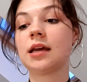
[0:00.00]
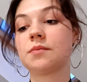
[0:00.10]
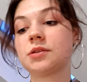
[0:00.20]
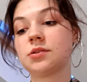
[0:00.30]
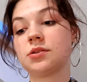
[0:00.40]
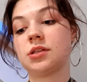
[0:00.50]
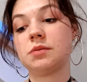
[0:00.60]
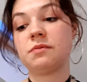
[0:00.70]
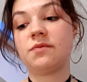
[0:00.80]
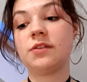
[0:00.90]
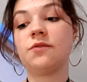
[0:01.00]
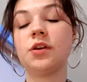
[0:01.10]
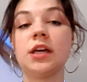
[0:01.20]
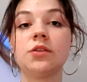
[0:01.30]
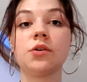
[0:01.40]
Ja przecież, to, jesteśmy we
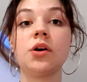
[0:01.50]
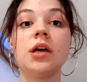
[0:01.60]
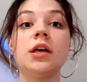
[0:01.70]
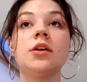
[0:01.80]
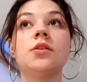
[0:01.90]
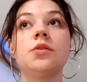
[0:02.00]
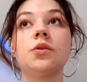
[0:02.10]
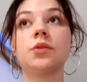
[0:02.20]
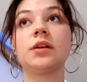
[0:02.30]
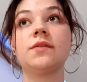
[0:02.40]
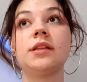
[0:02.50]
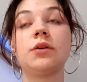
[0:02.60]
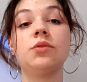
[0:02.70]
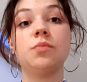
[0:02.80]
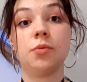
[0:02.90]
dwójkę, to to nawet
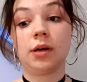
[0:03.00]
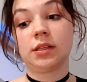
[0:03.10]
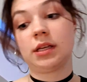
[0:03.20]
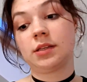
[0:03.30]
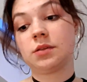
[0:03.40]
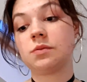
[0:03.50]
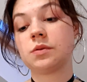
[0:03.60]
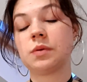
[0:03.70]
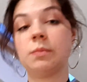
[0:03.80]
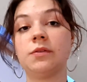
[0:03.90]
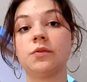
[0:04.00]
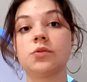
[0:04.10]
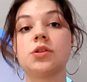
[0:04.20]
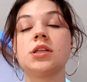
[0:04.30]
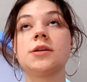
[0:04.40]
audiobooka tak słabo
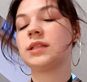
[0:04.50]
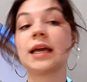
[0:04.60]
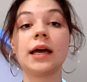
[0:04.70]
włączyć.